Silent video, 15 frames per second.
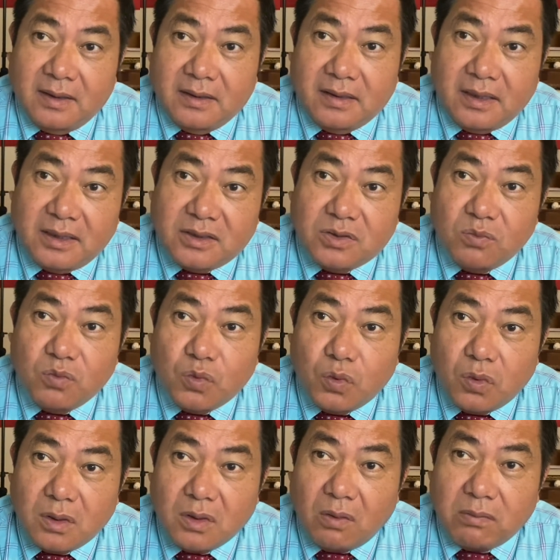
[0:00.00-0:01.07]
thì Trung
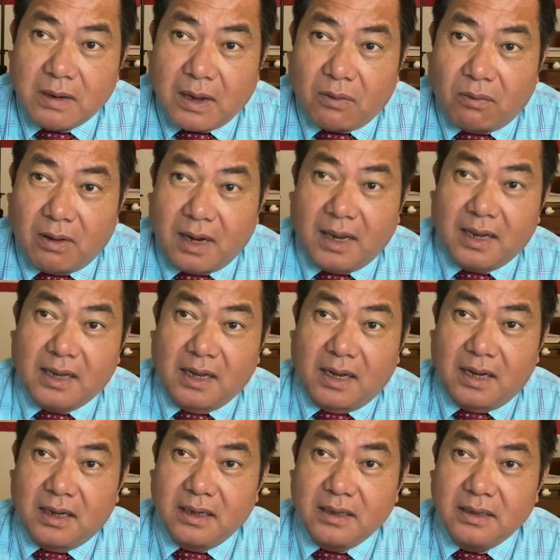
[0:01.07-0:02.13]
Quốc lúc đầu là
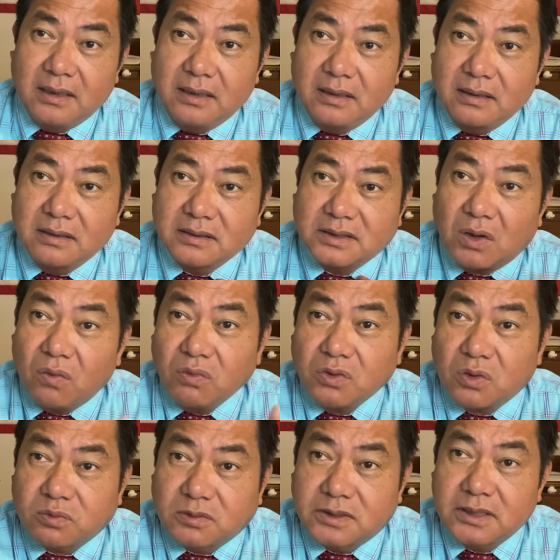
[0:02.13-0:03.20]
gửi
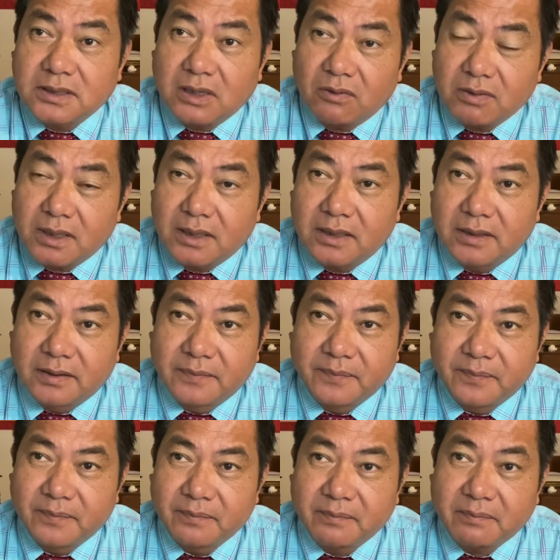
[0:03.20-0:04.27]
60 chiến đấu cơ
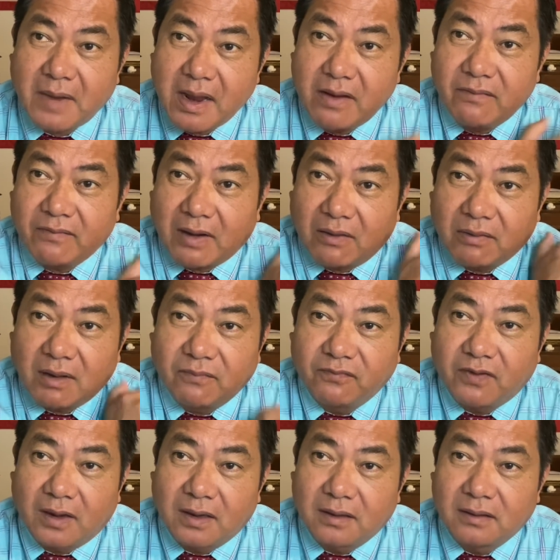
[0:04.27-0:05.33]
bay vào không
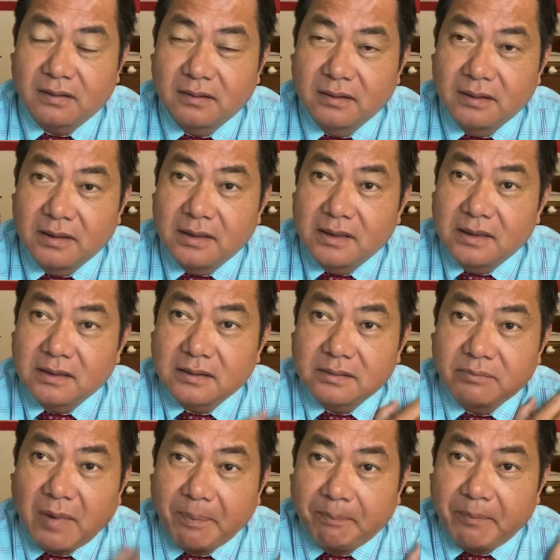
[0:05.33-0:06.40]
phận
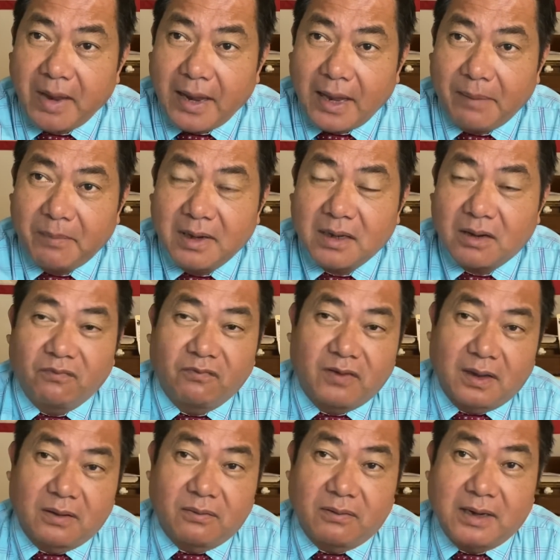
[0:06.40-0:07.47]
mấp mé bên
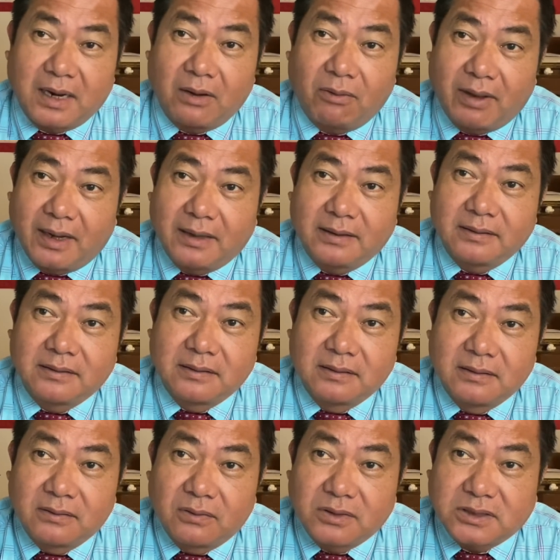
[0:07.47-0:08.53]
phận của Đài Loan
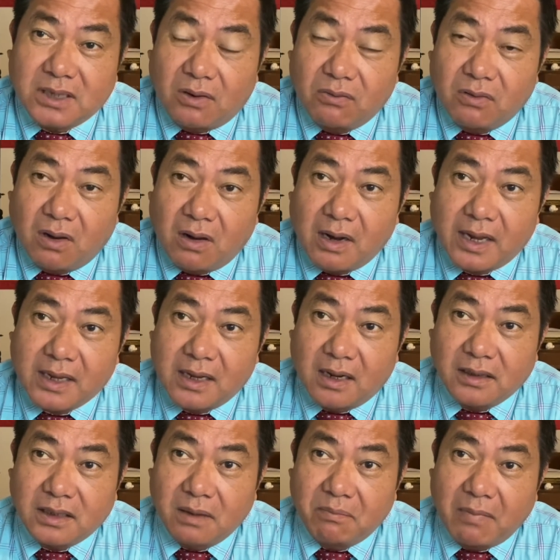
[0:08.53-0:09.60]
rồi sau đó lại
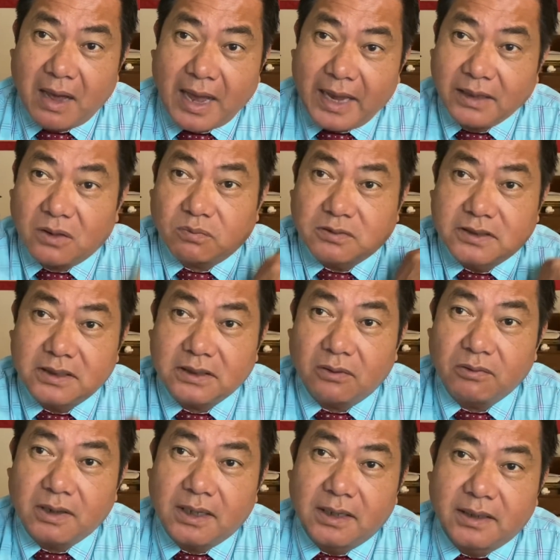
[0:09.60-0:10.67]
gửi thêm 20 chiến đấu
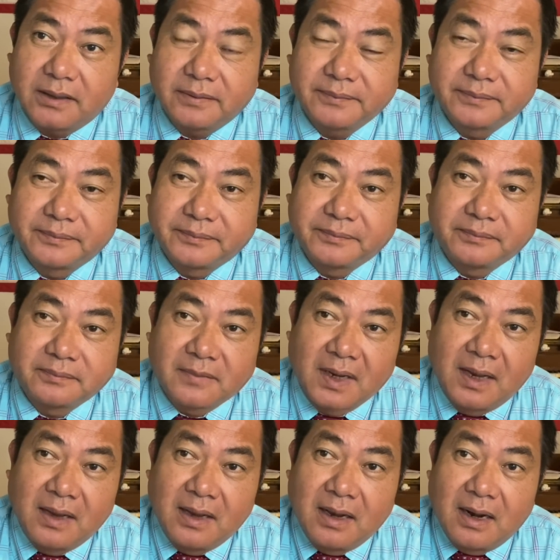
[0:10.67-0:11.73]
cơ nữa
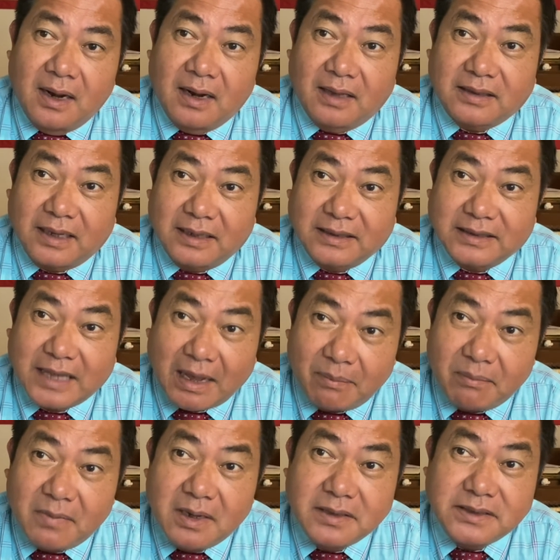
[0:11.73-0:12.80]
là thành
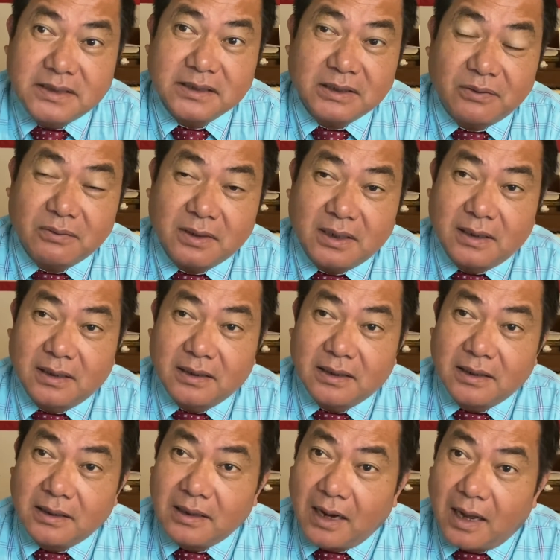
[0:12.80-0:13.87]
80 chiến đấu cơ
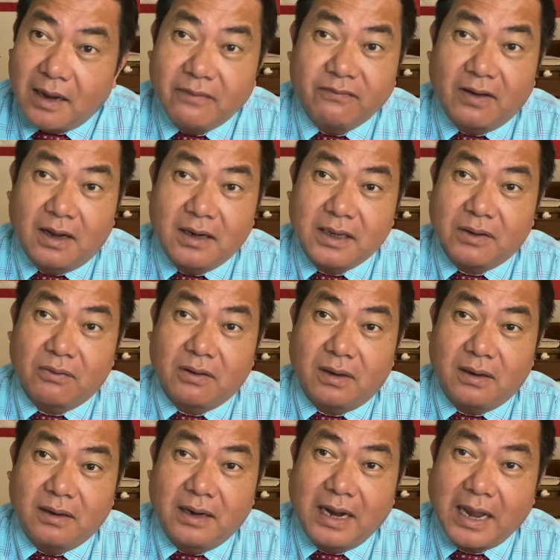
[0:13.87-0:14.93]
cứ lỡn vỡn kiểu
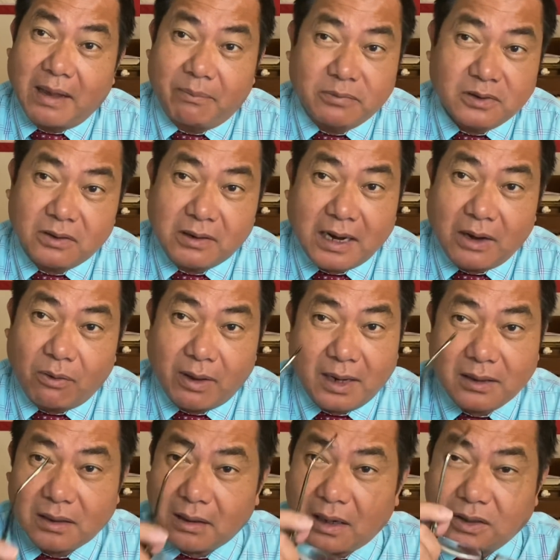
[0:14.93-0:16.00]
đó làm cho Đài
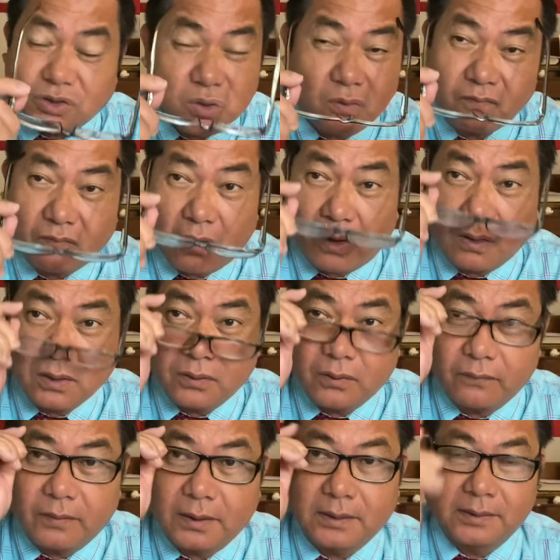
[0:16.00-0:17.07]
Loan rất là sốt vó thôi
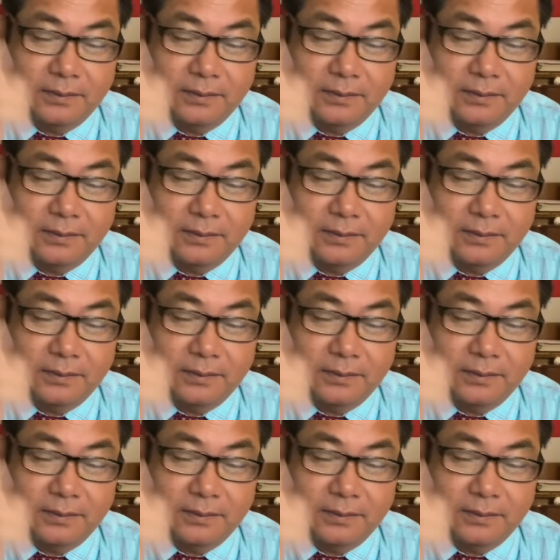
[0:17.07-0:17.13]
quý vị